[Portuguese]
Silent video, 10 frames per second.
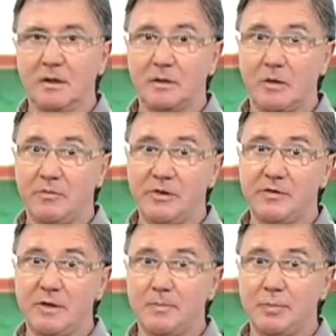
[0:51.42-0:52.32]
Talvez
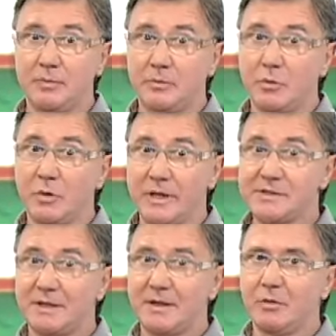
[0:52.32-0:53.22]
ele
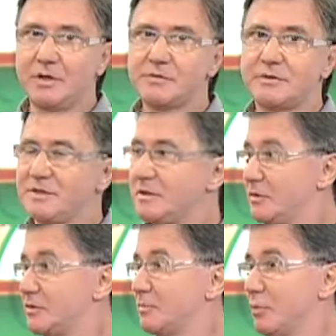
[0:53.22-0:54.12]
corresse até o risco de ter
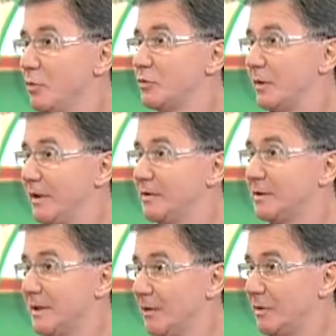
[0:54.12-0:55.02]
sido expulso ali de
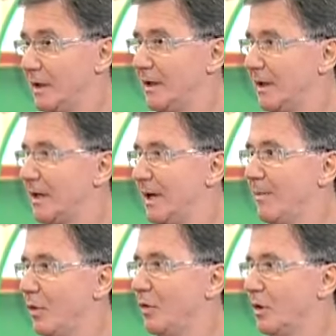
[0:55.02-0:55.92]
é. tanto que ele reclamou. O
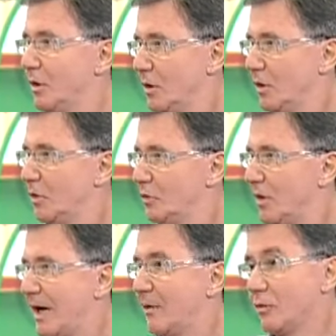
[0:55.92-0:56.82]
juiz aliviou, né? Do
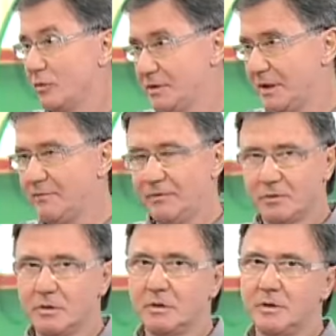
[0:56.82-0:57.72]
ar, o juiz aliviou.
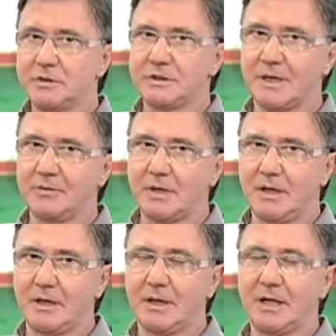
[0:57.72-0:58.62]
Poderia. De tanto que
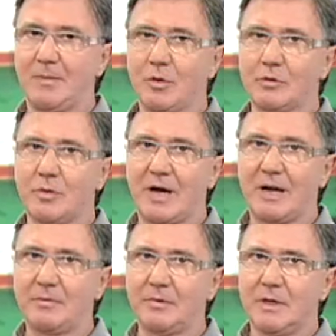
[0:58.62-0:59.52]
ele reclamou aliviou. do
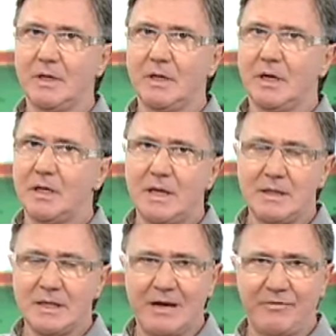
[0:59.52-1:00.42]
árbitro. E ele
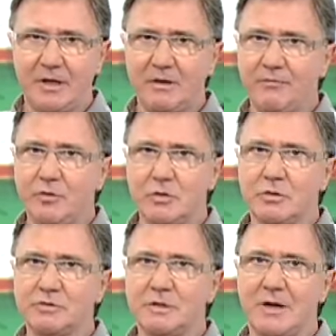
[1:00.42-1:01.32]
estava ali
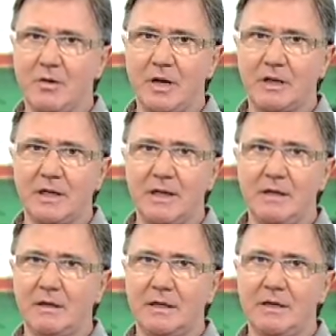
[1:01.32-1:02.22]
furioso na hora.
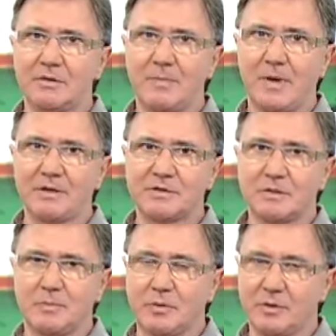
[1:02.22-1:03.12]
Quem, quem já
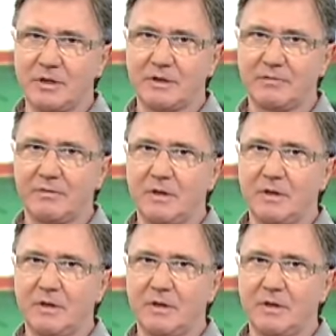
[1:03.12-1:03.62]
participou, quem já,